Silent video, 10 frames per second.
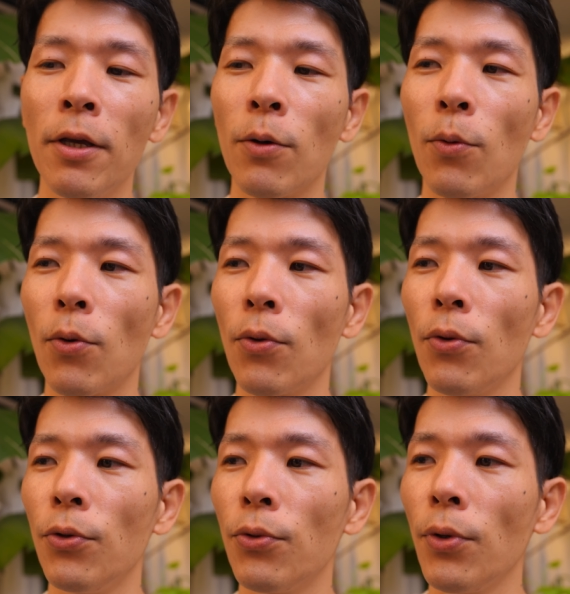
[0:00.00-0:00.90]
心
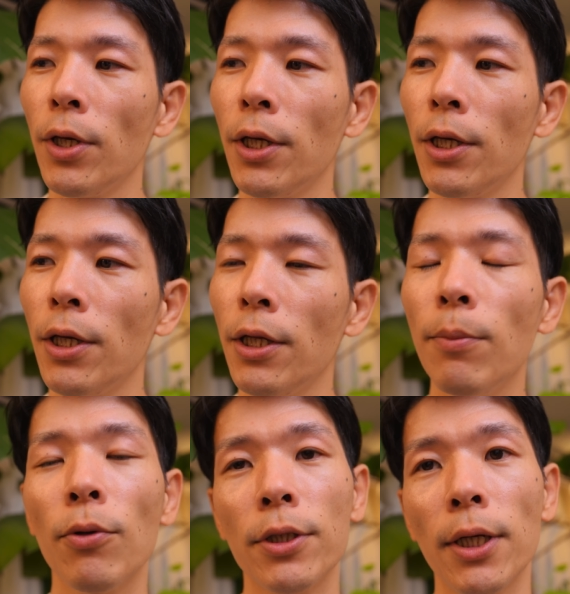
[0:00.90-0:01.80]
のゆとりに
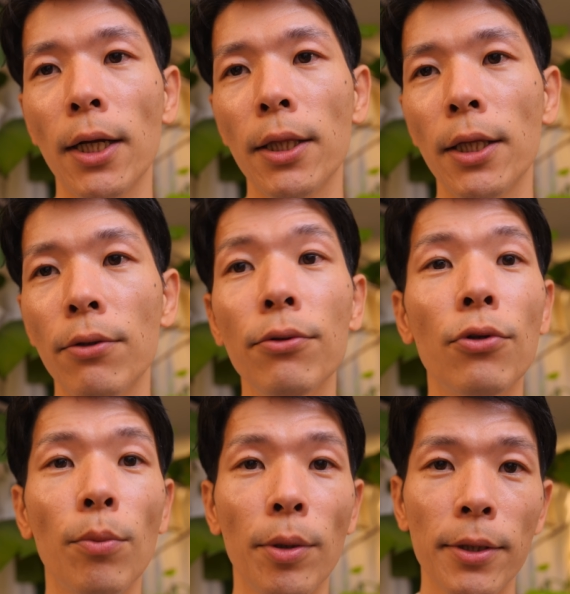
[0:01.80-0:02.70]
もつながってくる
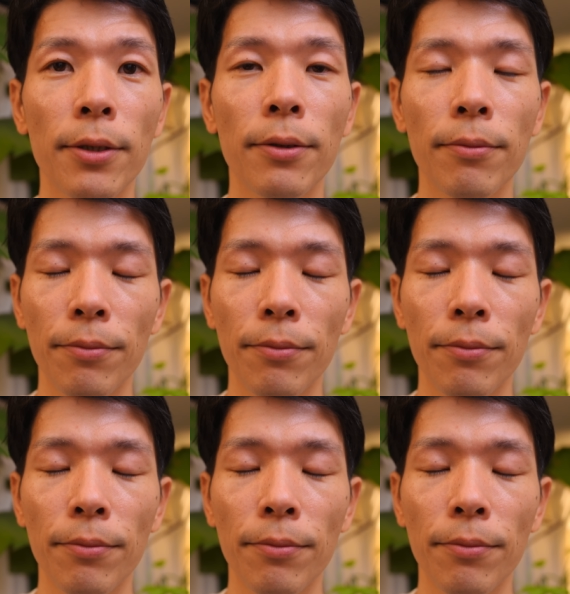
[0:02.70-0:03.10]
と思います。